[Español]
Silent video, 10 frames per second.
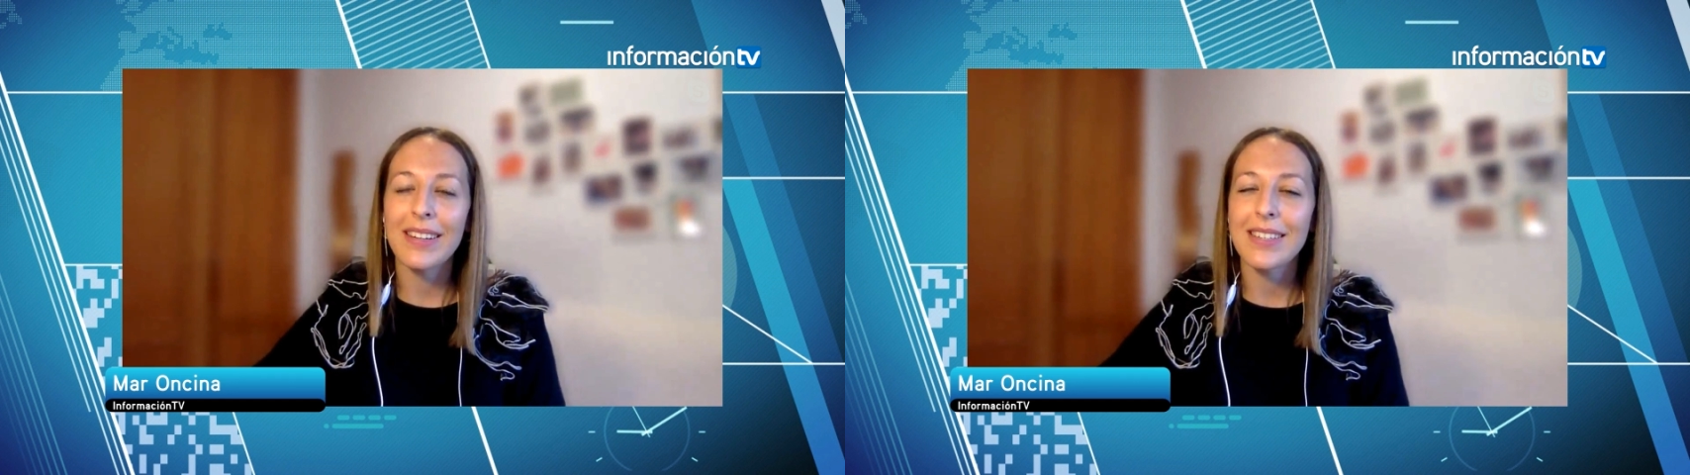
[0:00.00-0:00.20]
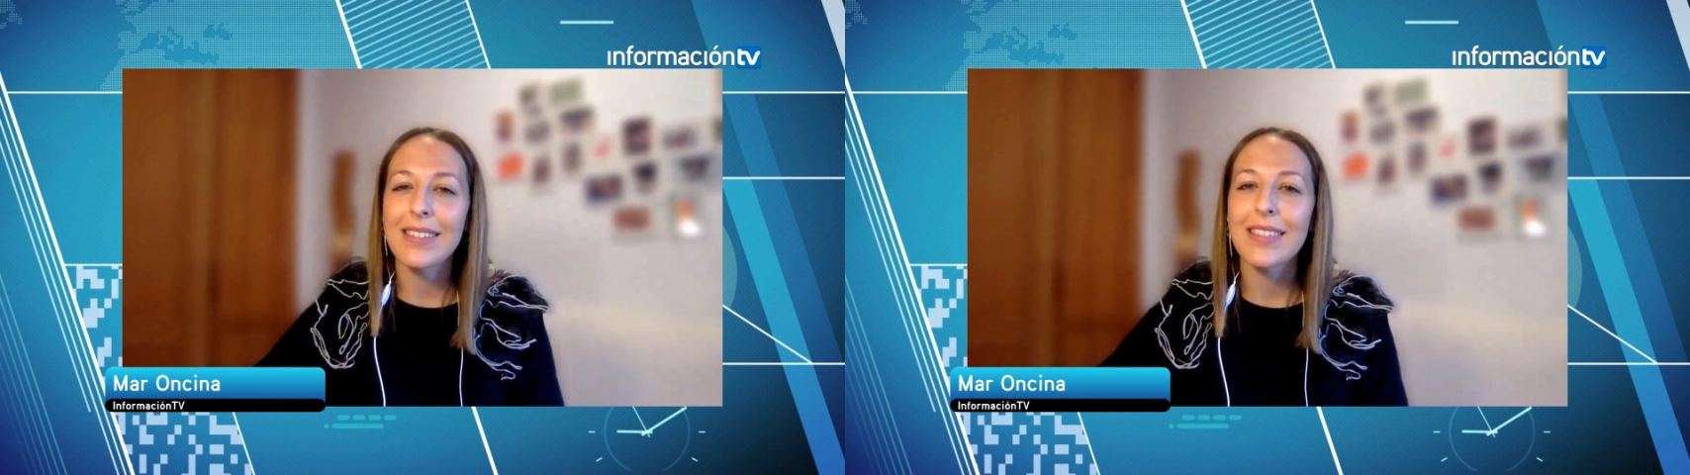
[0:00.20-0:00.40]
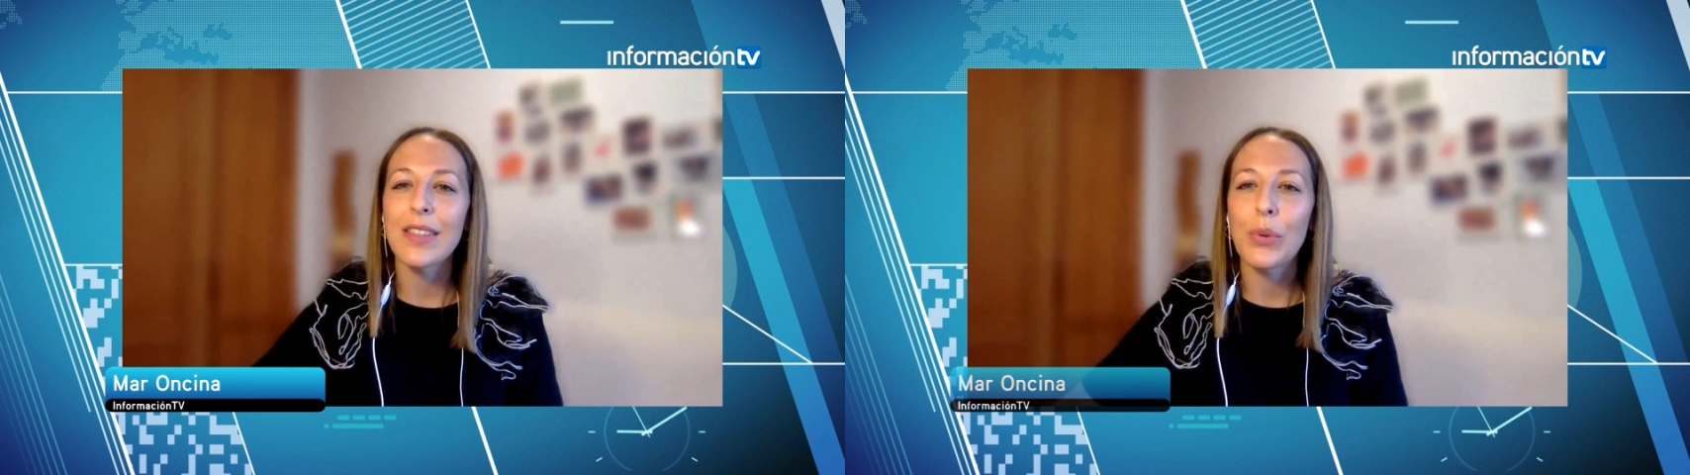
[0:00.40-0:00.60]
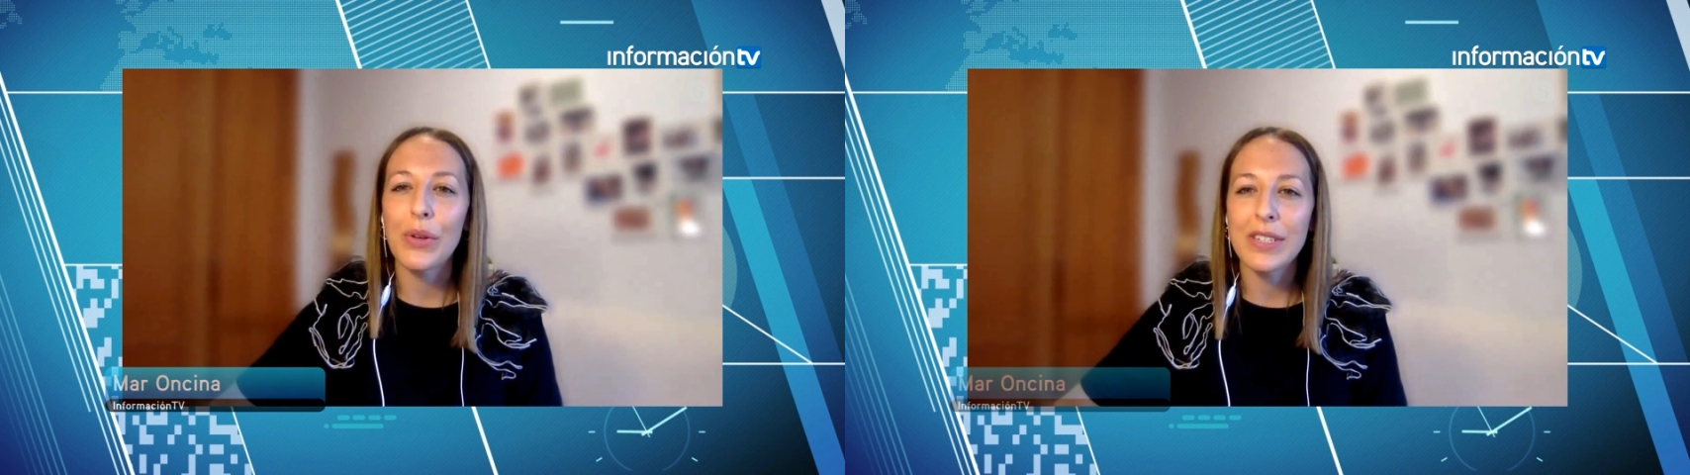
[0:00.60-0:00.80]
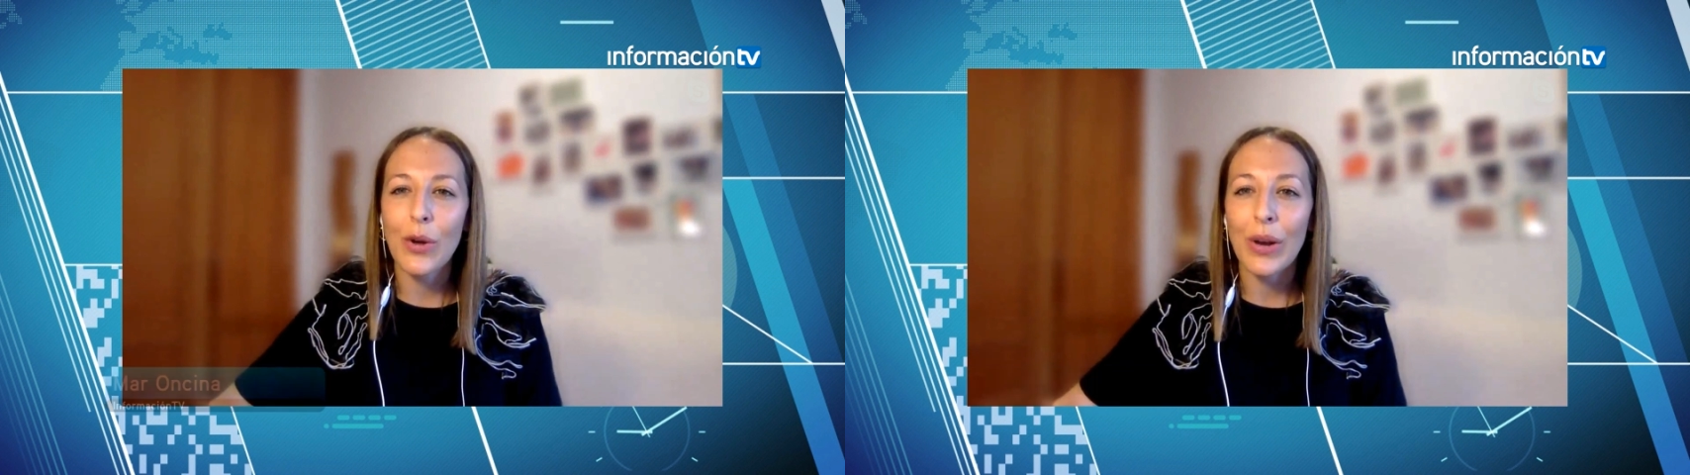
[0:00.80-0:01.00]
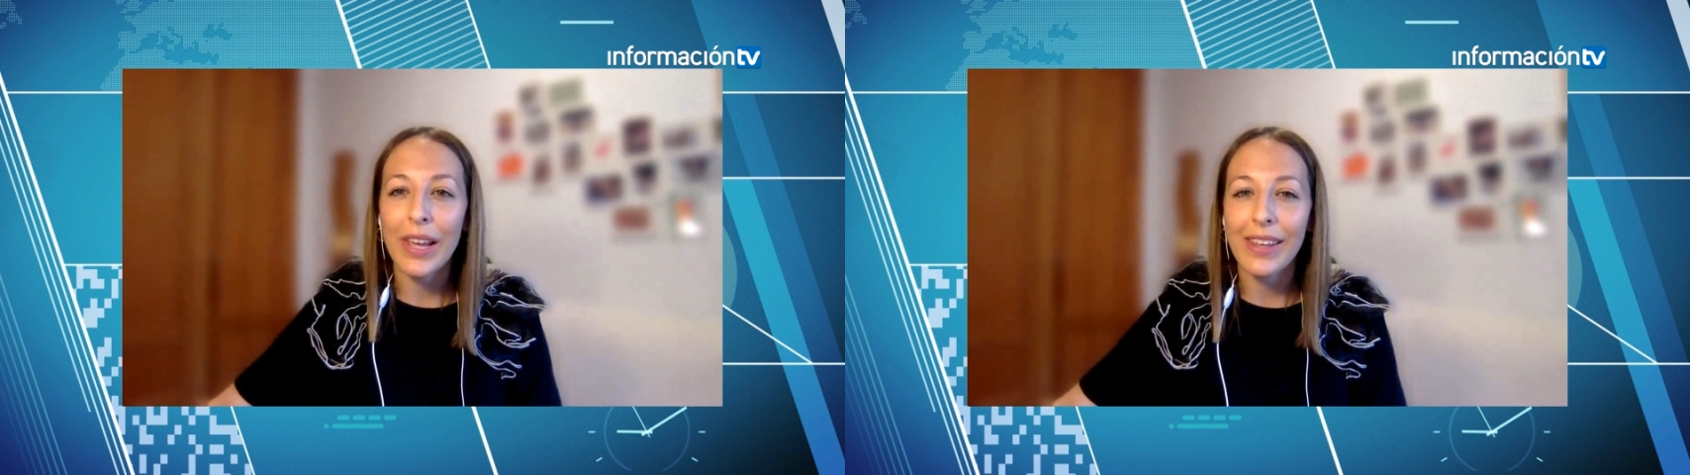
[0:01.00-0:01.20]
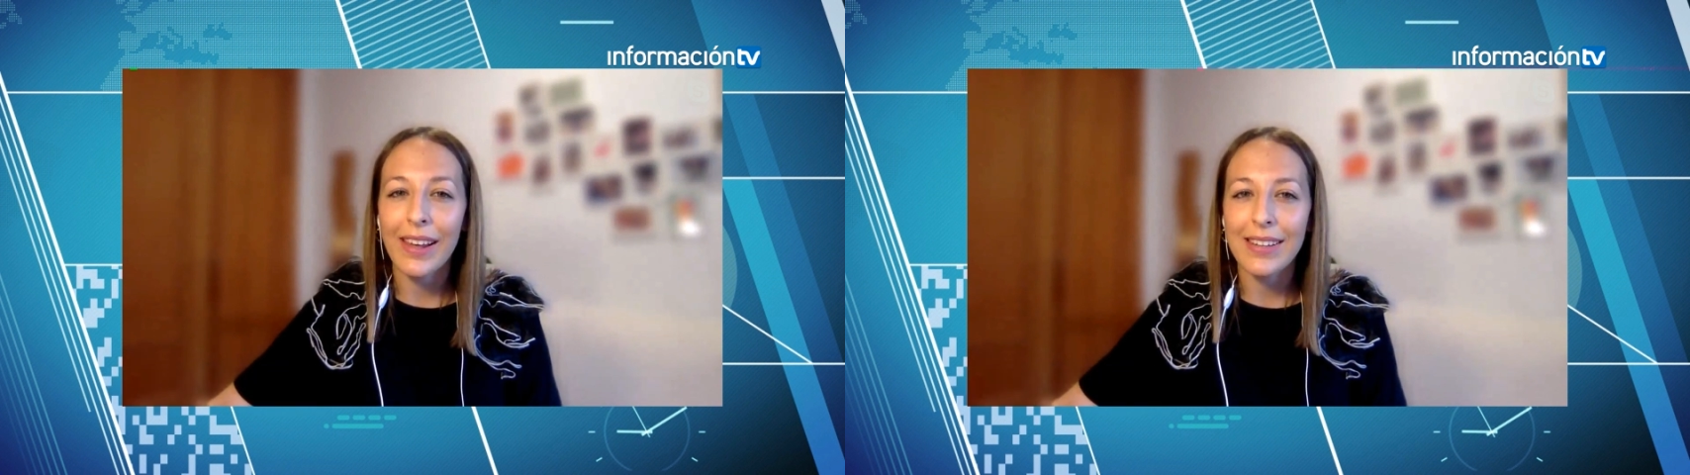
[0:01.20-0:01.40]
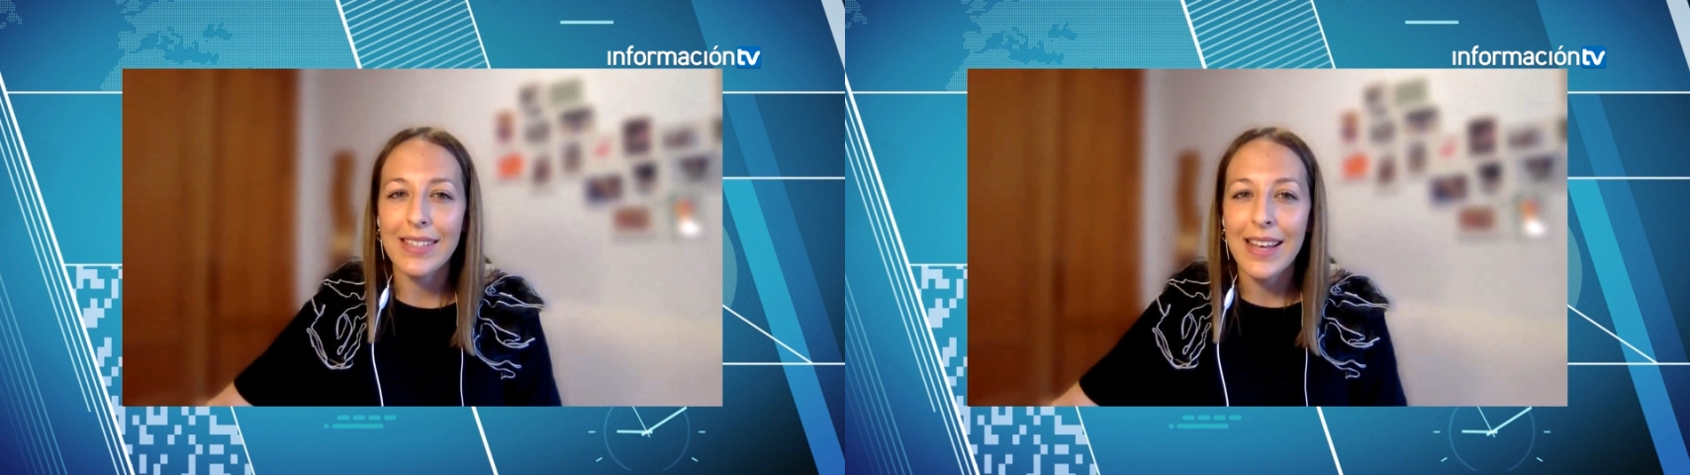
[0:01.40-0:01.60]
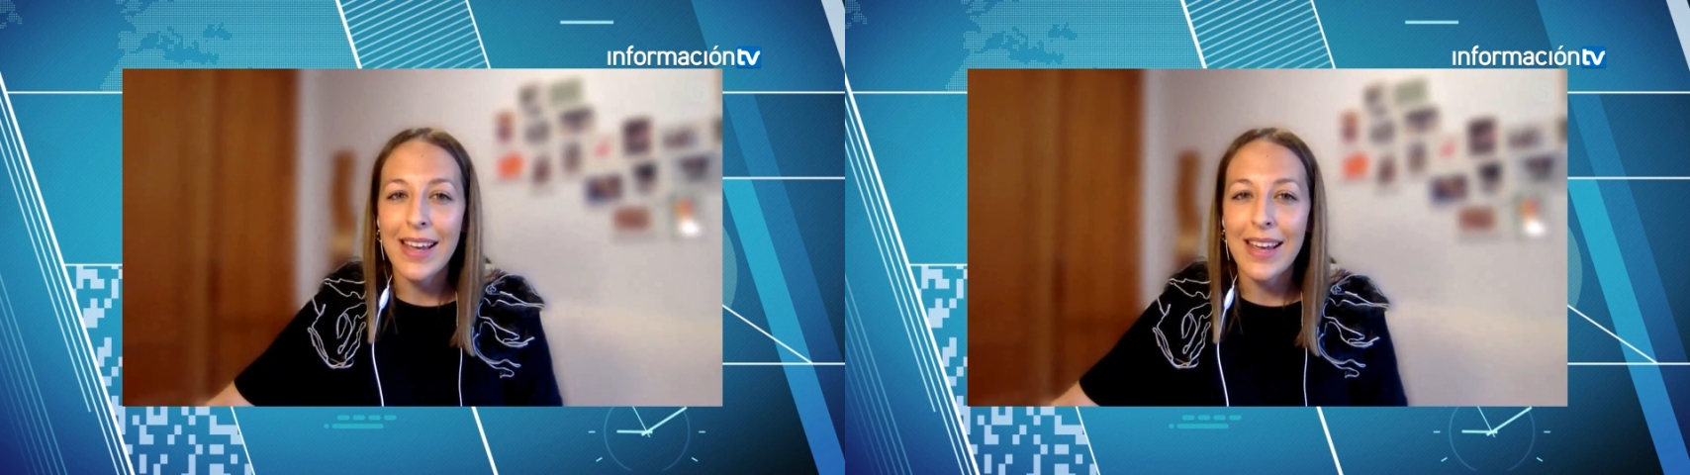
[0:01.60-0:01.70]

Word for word: las instituciones colegiales